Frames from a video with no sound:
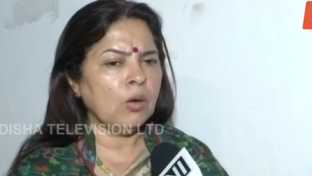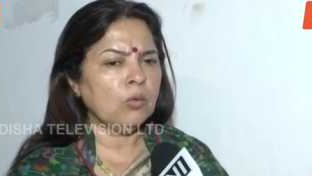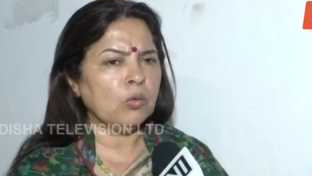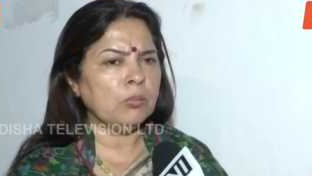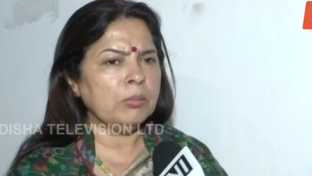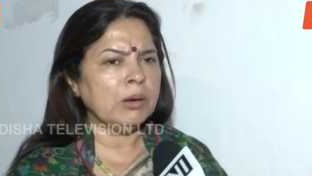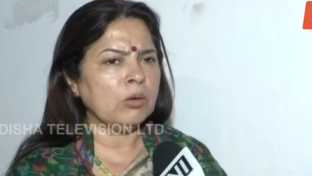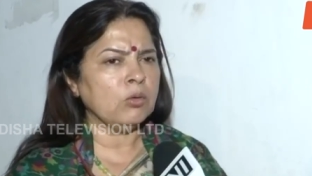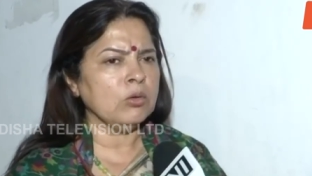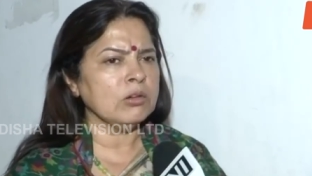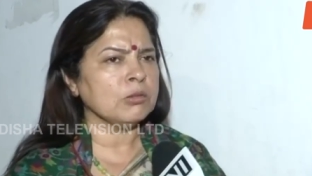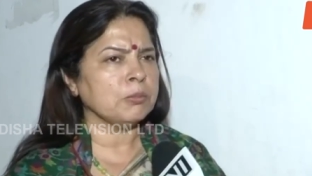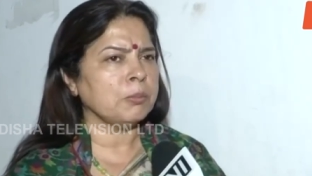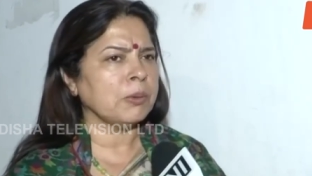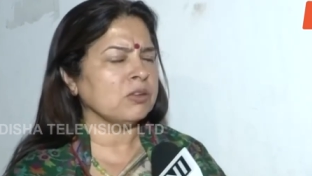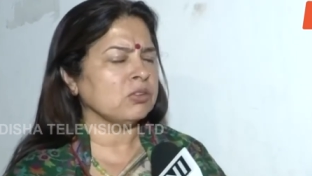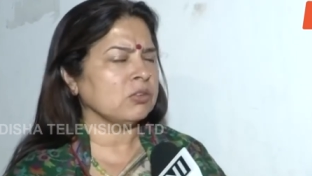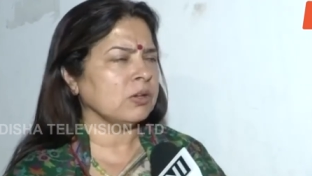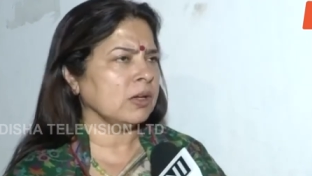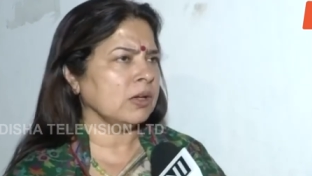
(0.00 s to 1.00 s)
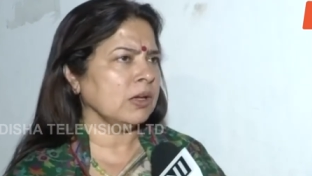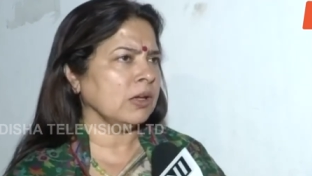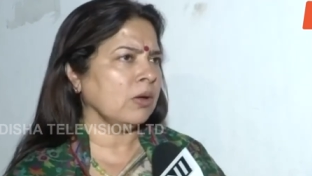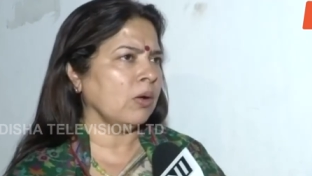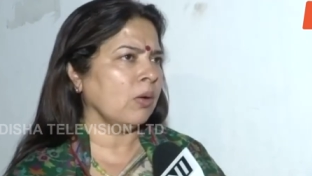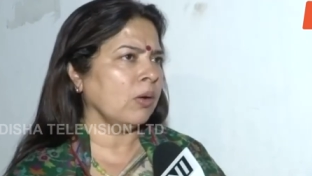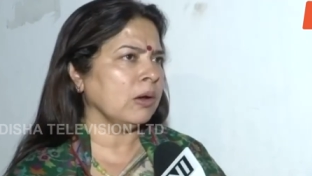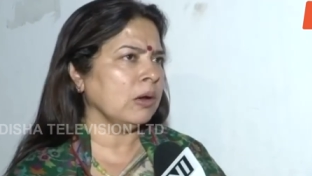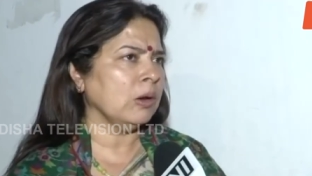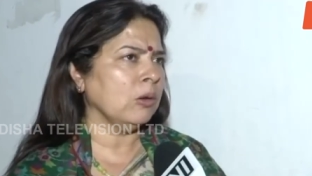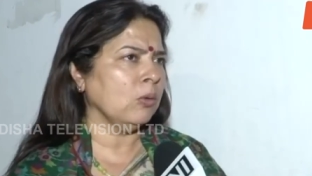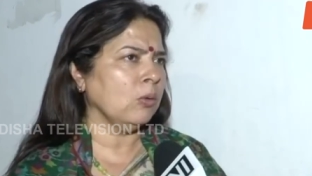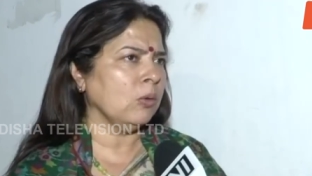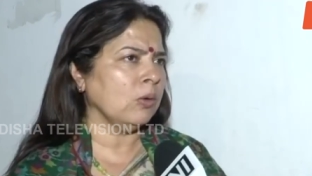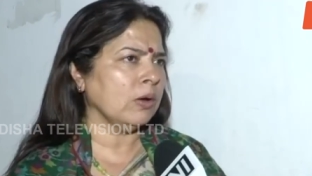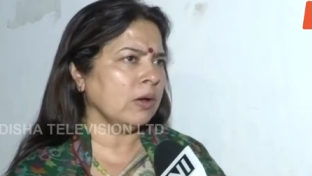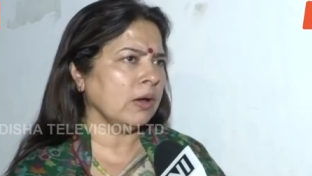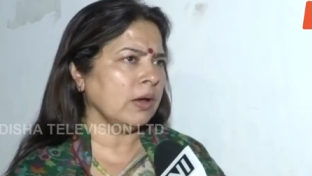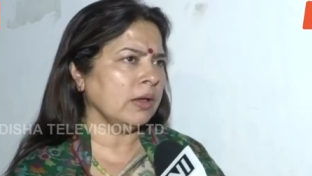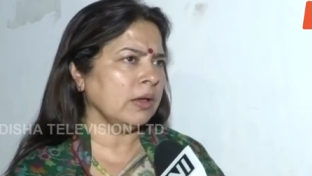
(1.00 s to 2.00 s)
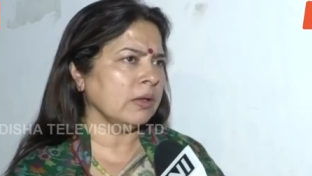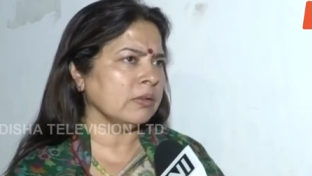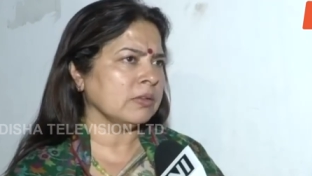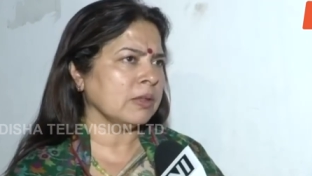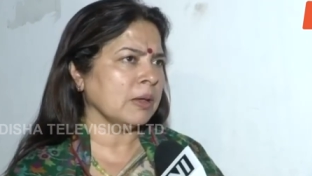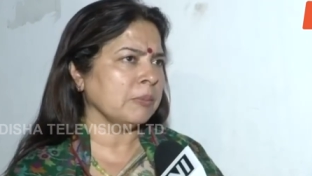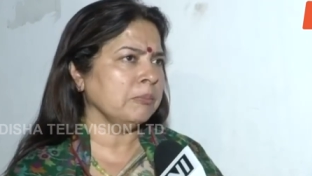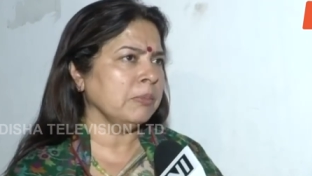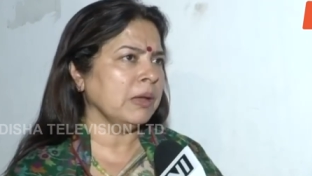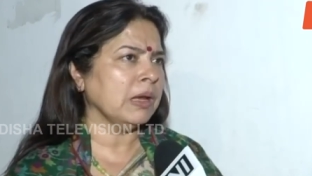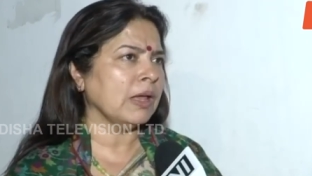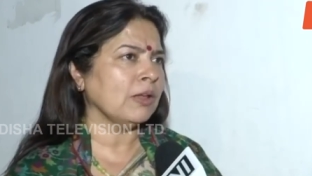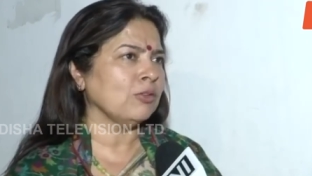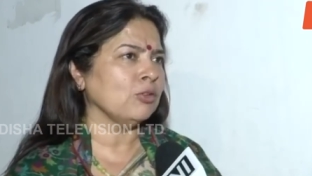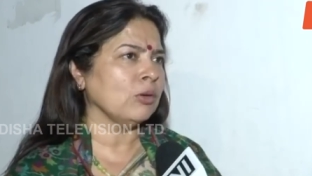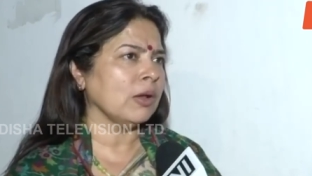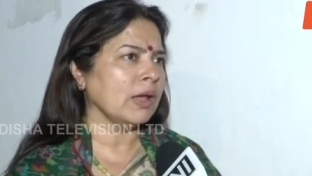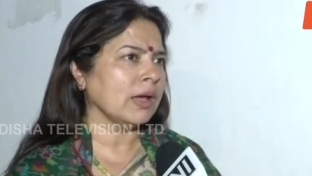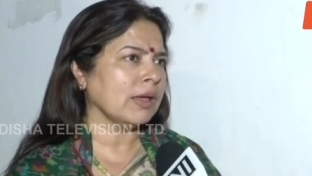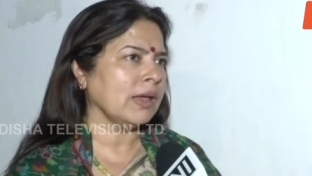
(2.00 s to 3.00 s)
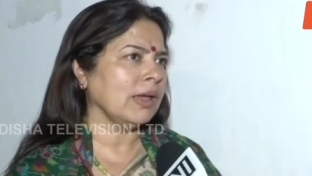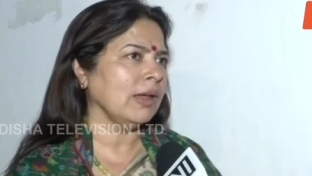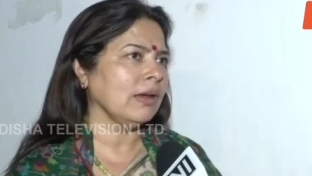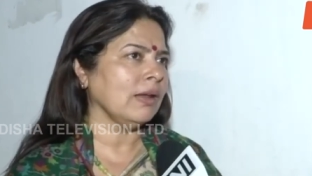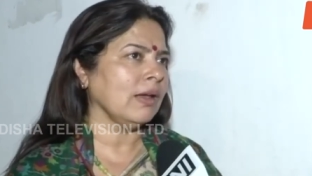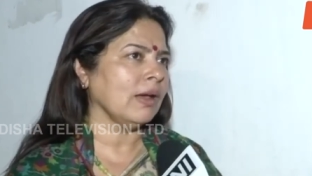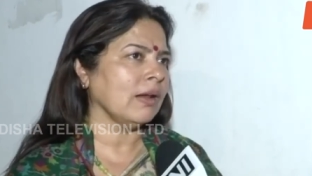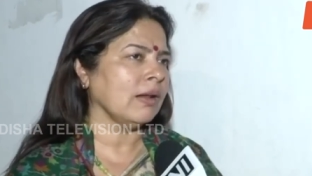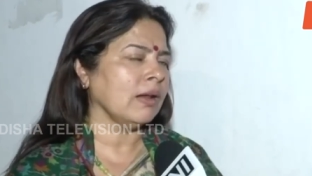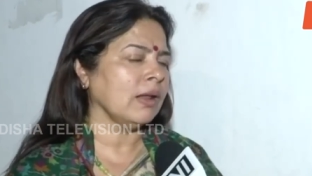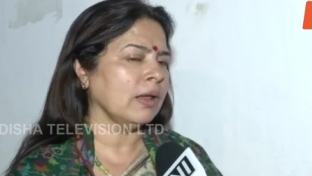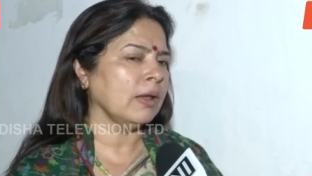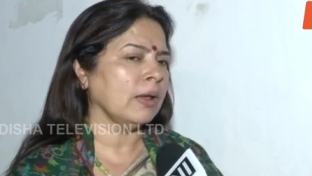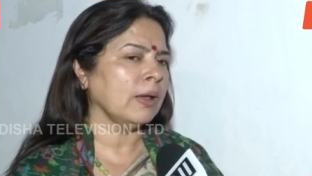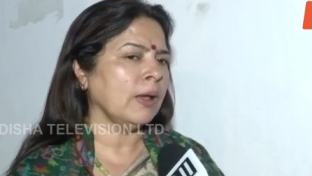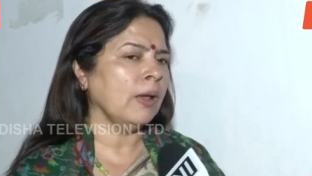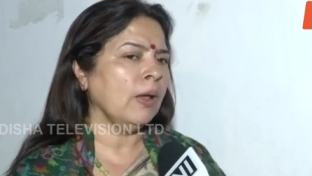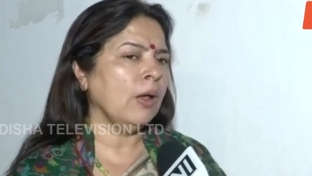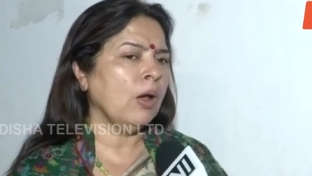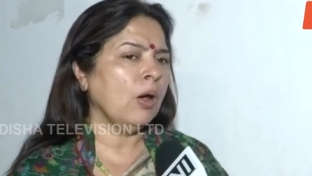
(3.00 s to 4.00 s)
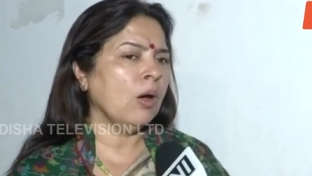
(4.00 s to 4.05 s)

वो बिल्कुल स्पष्ट है कि कौन लोग ये सब मिला जुला खेल कर रहे हैं